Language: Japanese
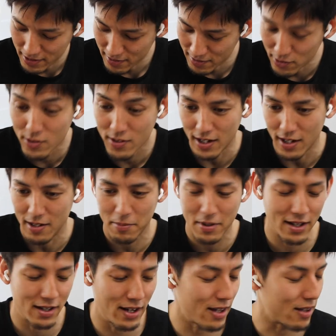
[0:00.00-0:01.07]
そっか、
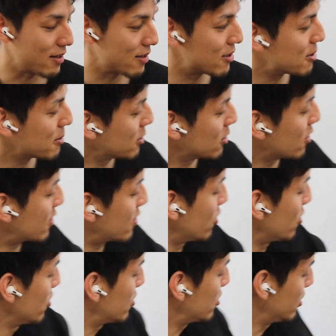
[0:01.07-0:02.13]
前ね、自分の
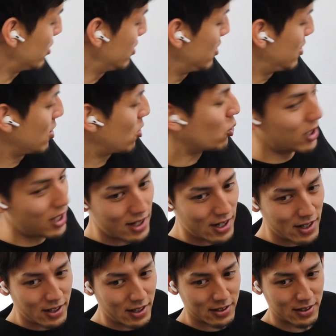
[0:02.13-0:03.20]
ストロング答えら
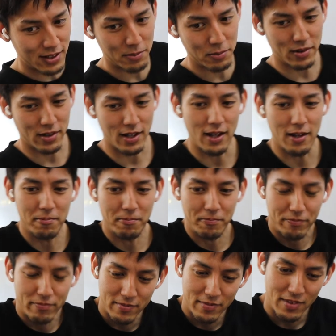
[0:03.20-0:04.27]
れなかったんだもんね。
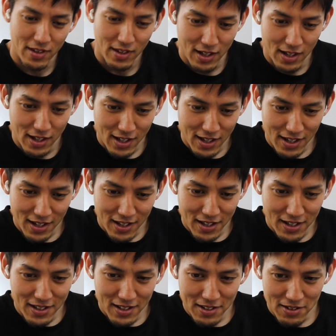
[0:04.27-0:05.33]

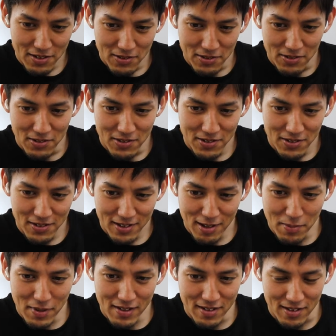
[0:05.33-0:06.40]
そう
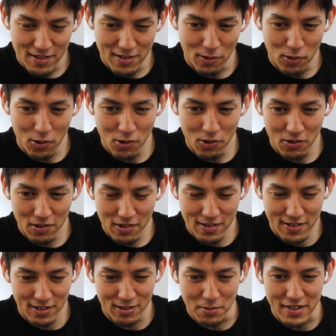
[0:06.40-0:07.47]
で、まず速攻
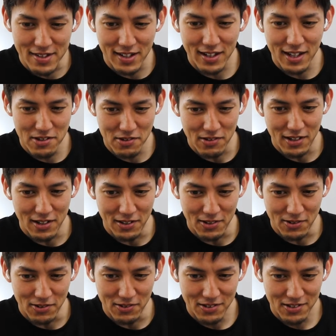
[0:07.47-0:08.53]
すぐ見つけたっしょ、あの
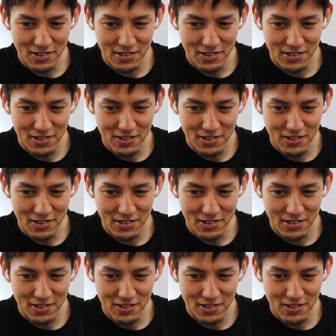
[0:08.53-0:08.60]
後。